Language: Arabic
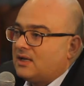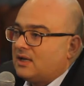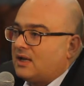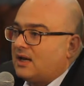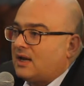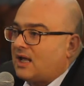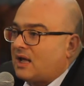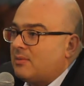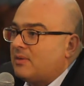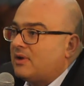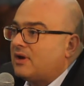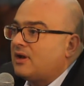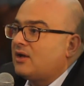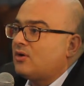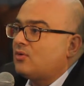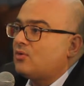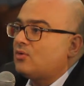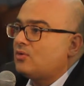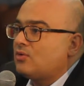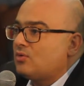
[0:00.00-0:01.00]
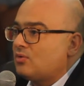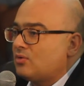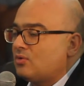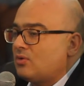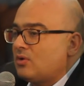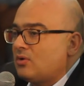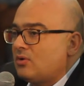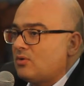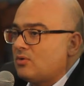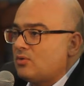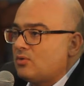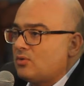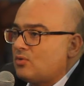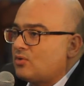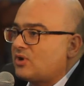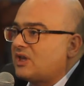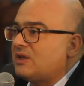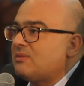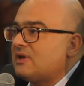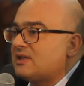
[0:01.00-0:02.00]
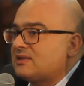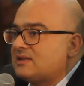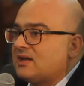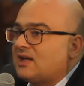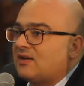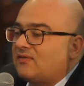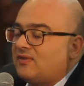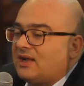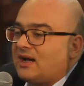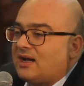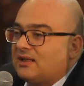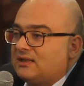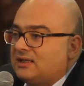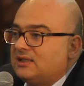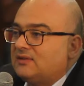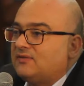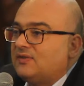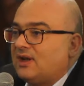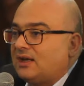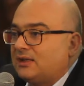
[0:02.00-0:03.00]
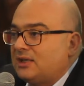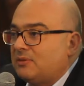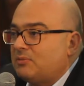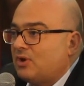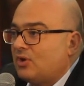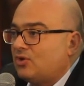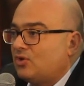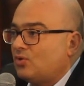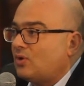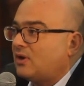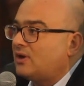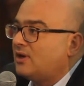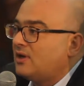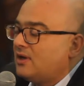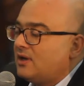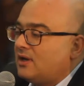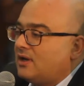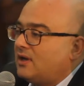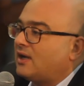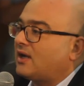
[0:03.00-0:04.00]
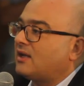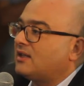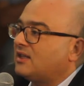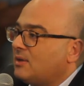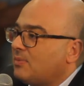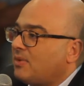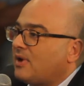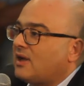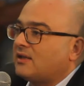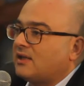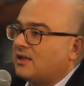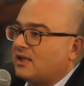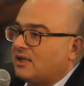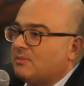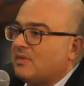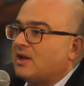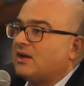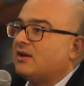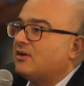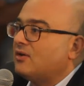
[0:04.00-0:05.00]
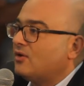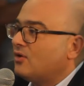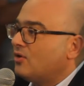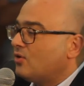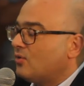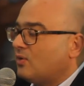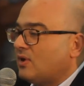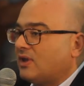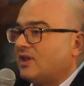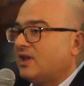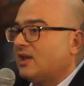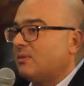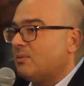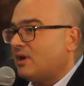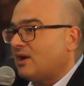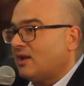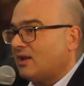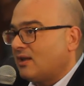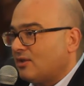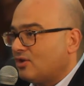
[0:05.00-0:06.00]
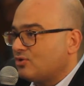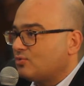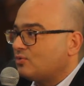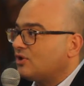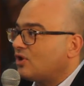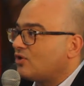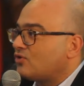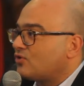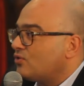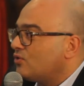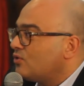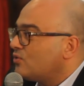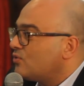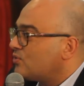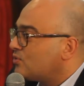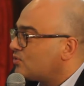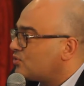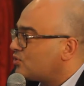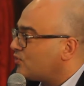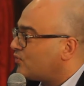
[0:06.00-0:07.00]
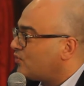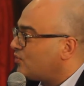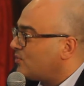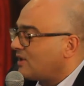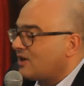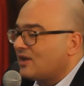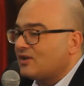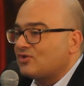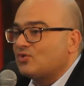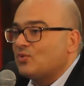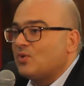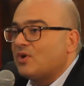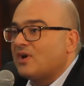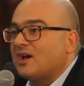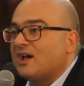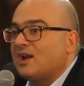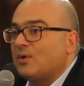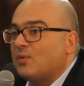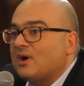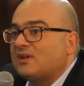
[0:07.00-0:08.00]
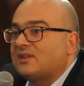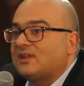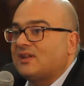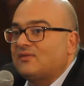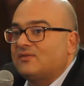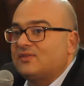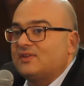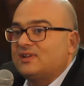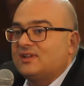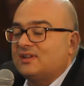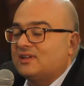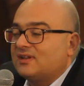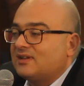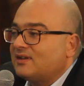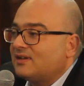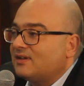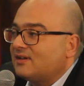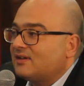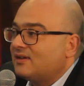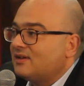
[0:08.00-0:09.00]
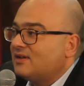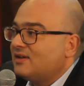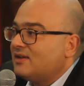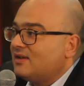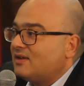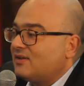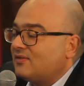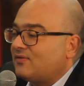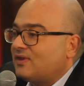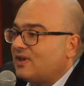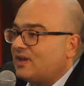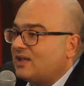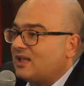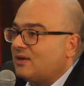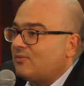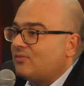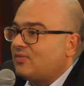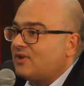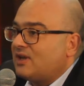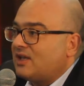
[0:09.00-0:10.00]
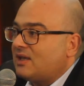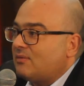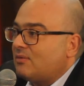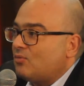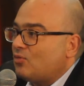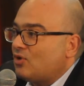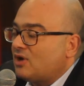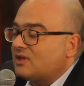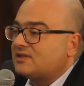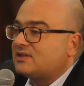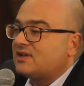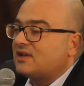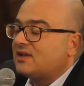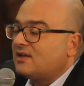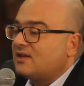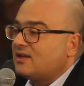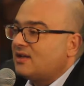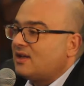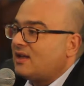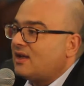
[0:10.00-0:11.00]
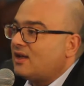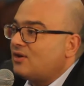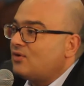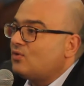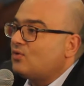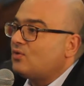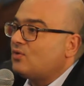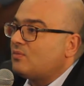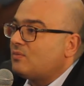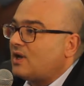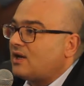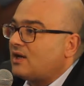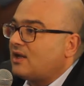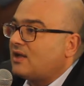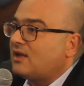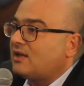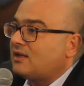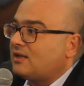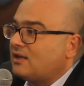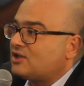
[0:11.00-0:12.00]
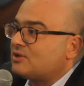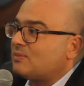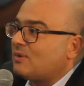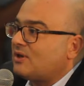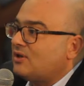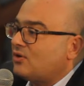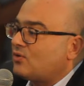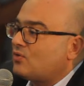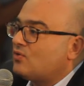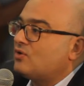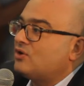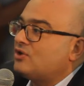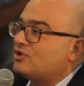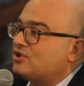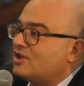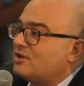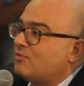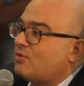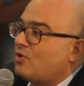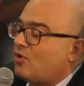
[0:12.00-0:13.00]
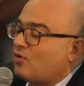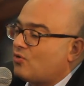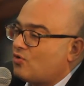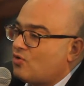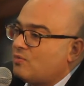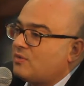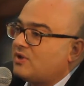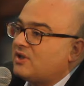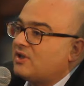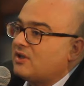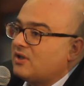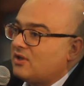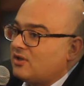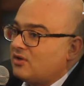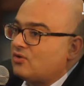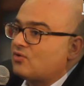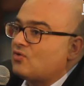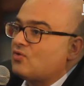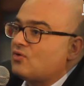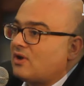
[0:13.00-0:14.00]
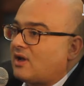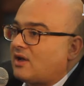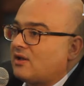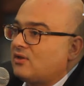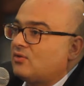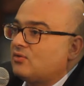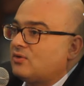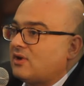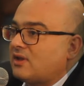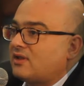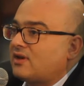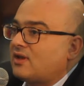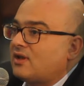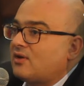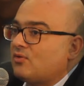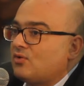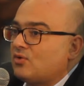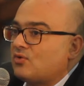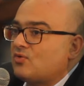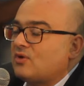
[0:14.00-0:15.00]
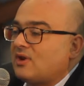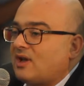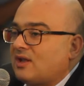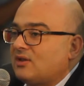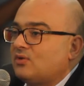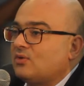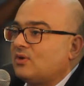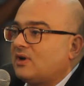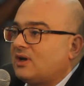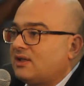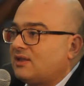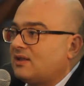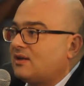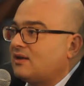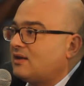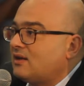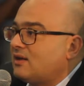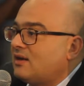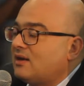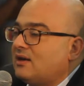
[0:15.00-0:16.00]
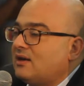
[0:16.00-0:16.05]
العملاء وكما صار في العديد في العديد من الدول لكن تبقى دائما وهذا معناها تنجموا ترجعوا له وتشوفوا معناها شنو قال وقتها في في ايام في ايام المؤسسه انه معناها يجب ان يكون الجانب الحكومي يكون عنده نظره ويكون عنده ايضا